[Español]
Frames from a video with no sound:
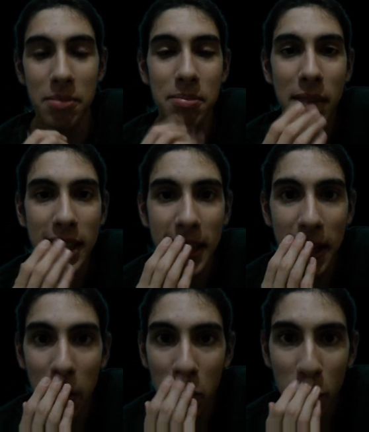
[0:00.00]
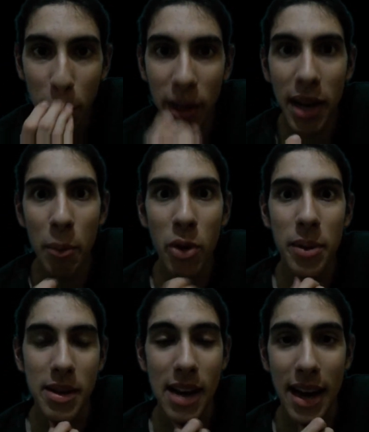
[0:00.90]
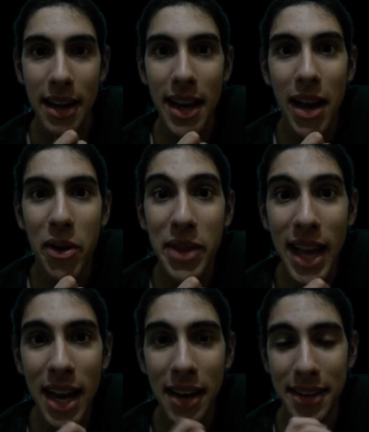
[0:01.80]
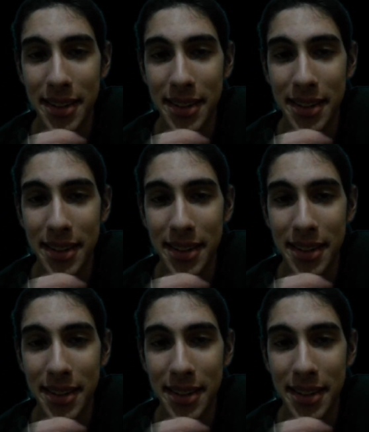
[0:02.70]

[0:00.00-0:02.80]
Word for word: Más que no explica muy bien si las riegan o tal.